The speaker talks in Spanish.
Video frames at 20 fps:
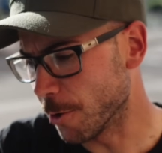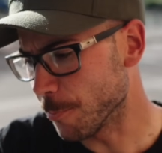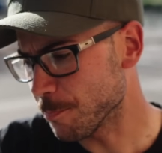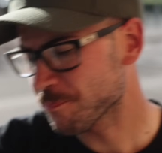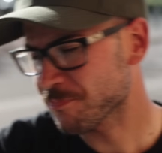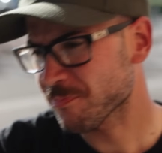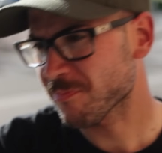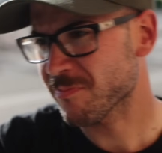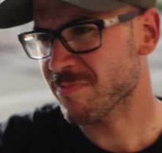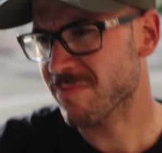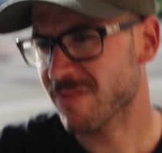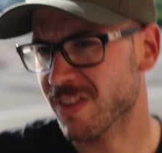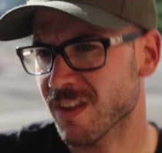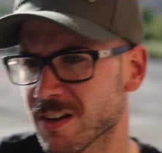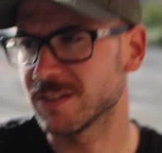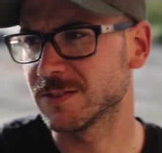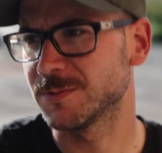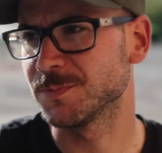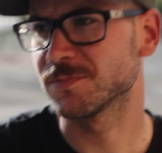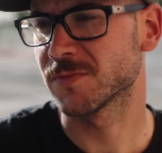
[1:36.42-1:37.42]
¿Qué no te hace
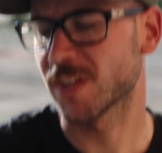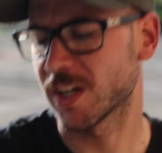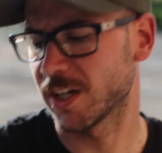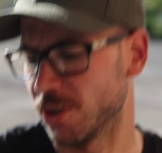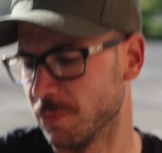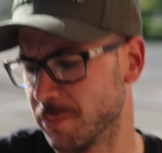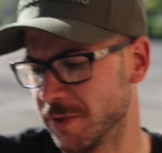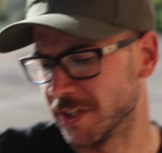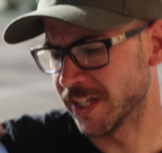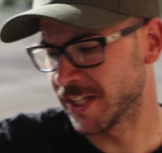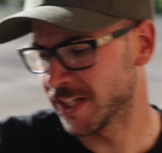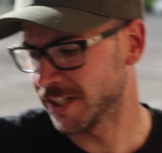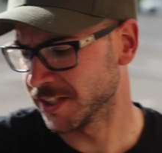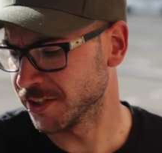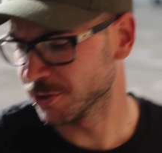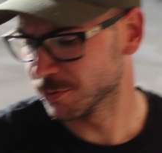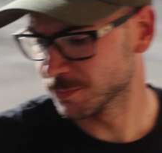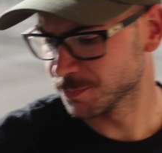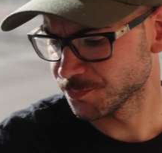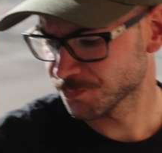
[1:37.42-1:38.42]
falta? Que no es mi talla,
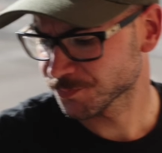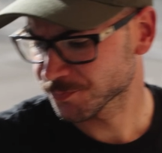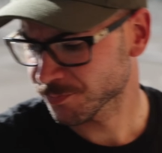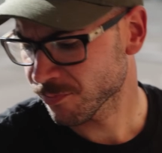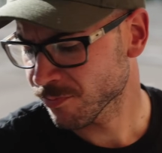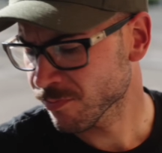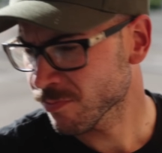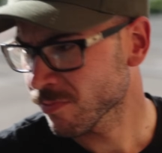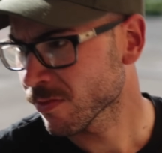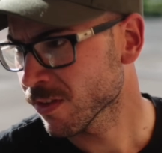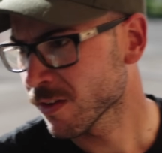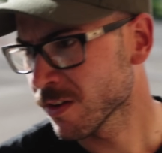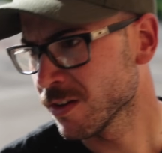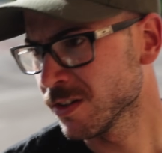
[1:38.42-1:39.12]
tío. no es tu talla?